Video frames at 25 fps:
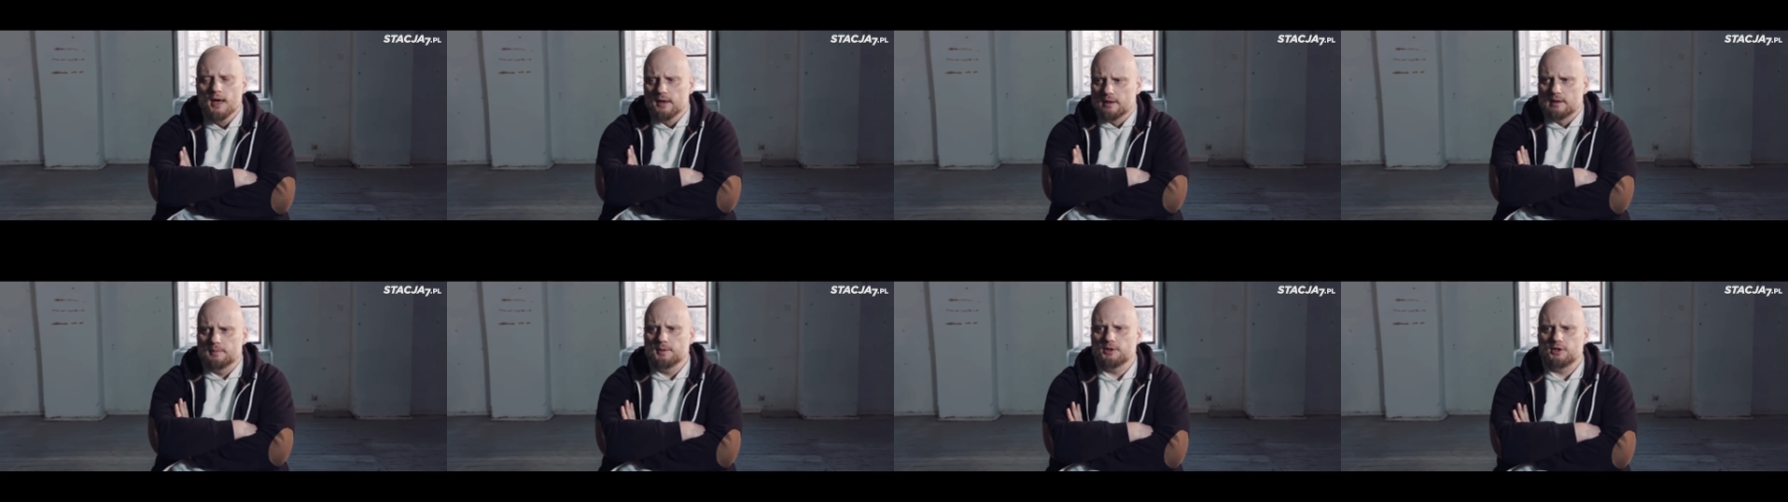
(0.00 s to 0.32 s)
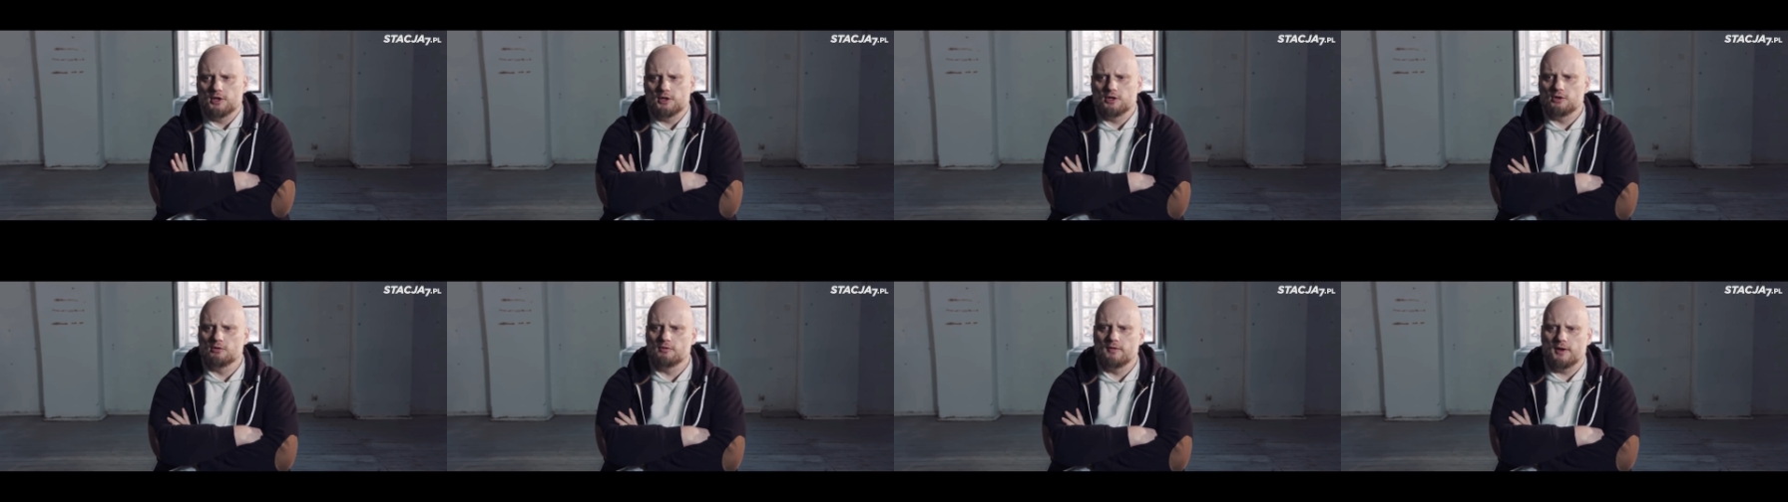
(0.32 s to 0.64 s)

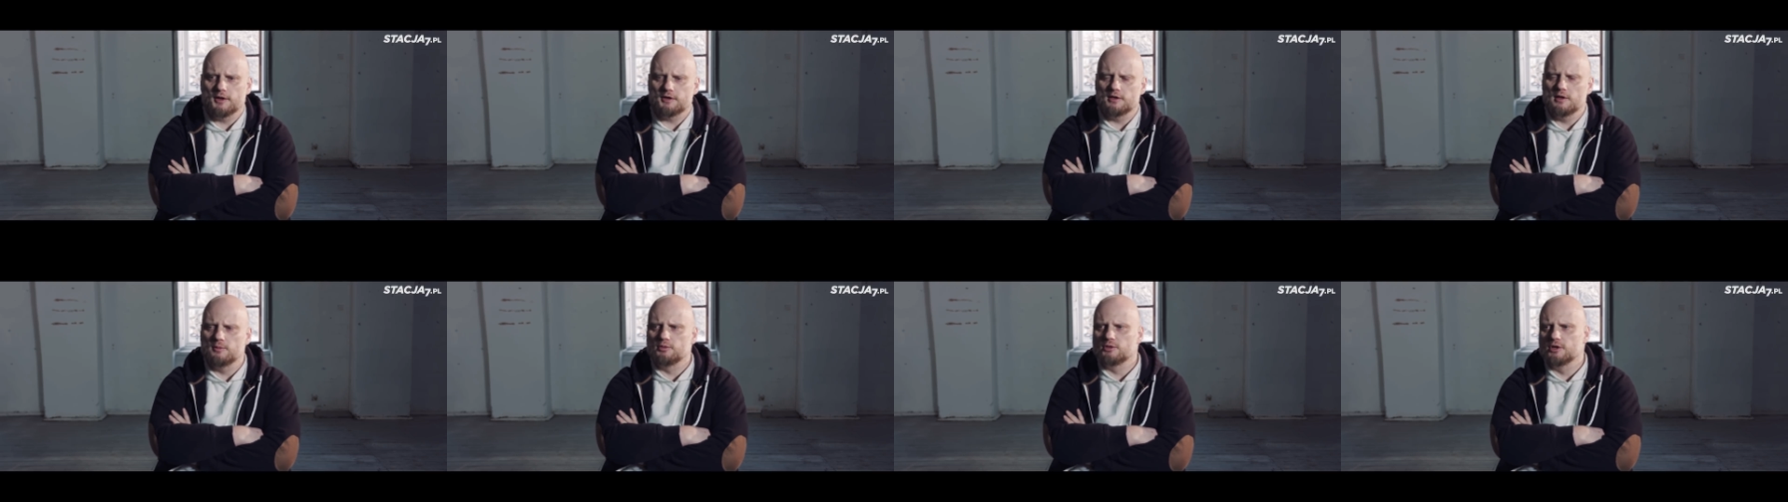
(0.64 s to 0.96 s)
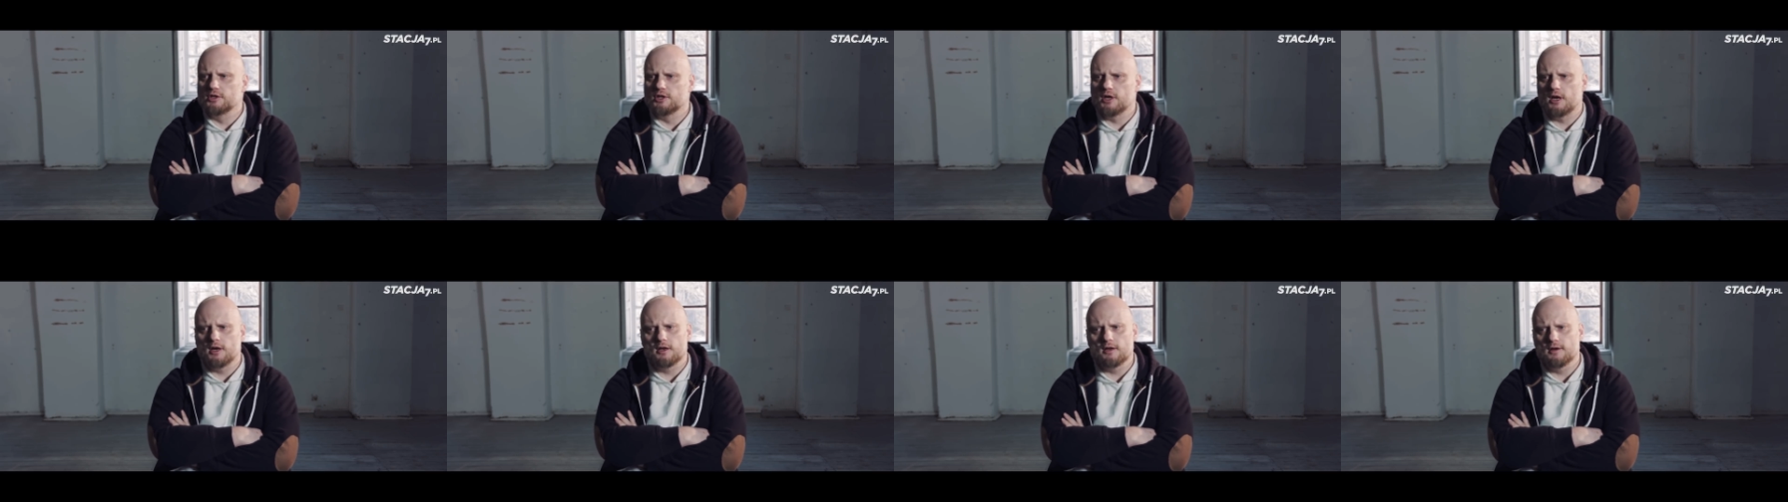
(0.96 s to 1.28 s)
Gdybyście się uważnie
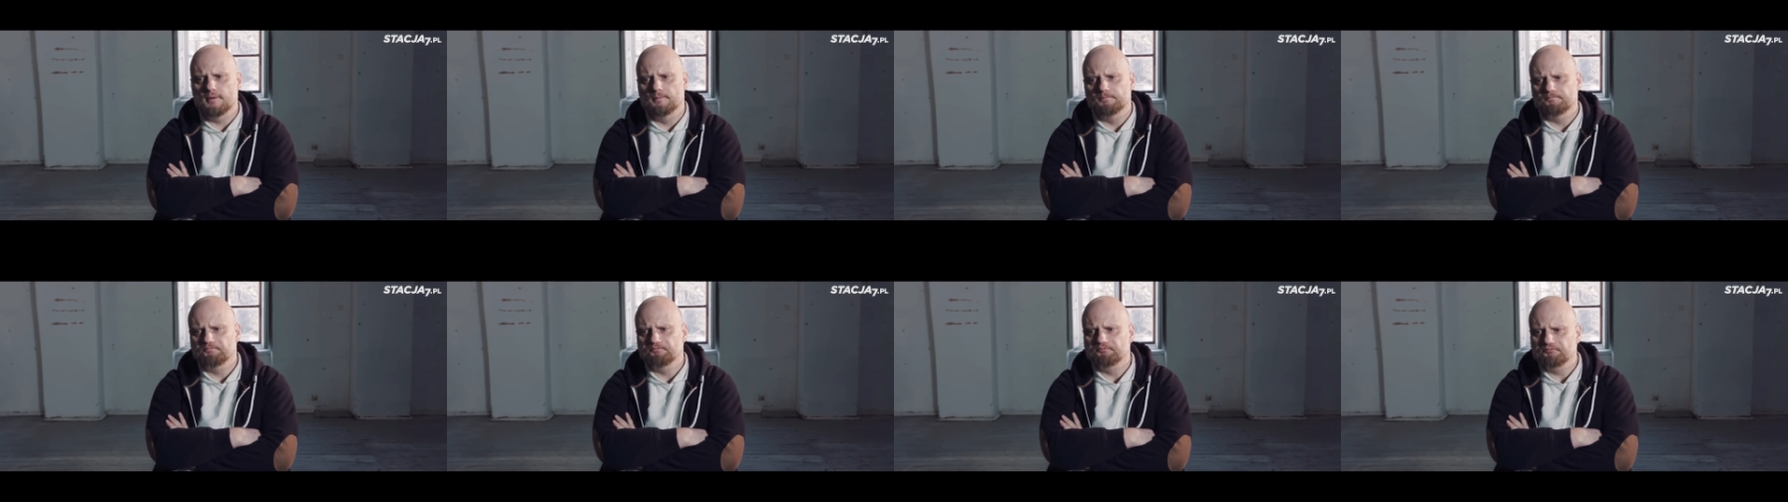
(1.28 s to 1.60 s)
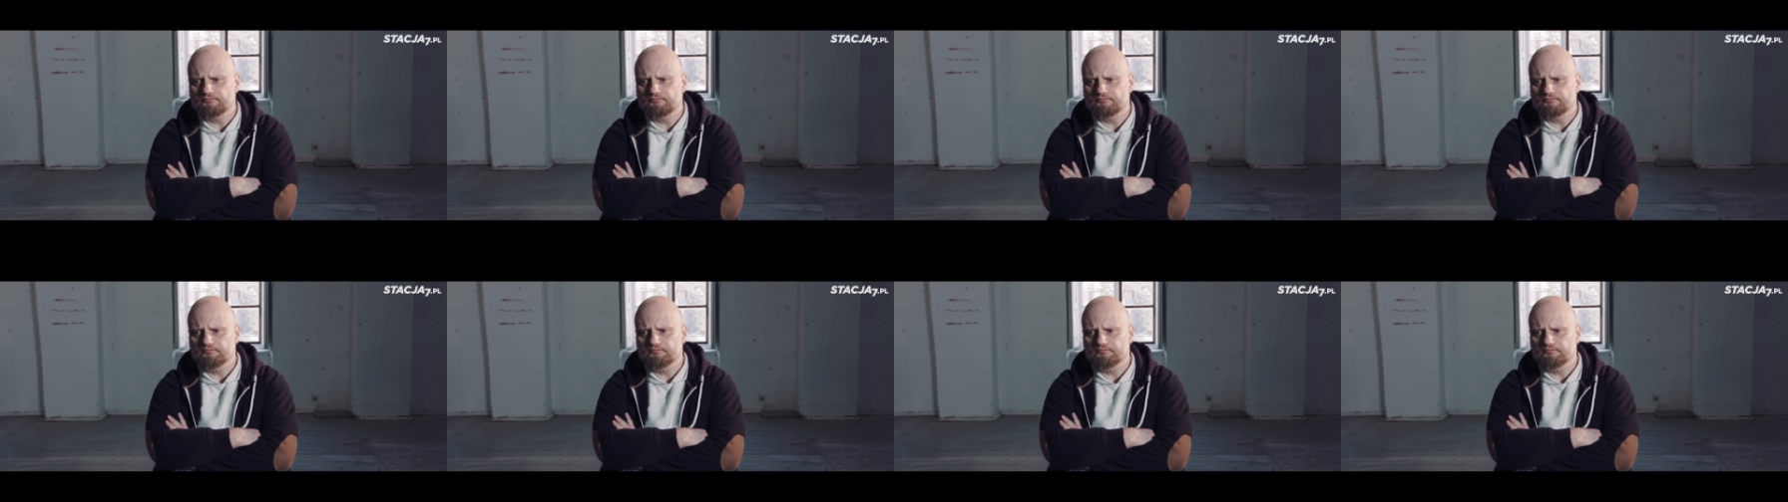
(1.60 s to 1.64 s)
przyjrzeli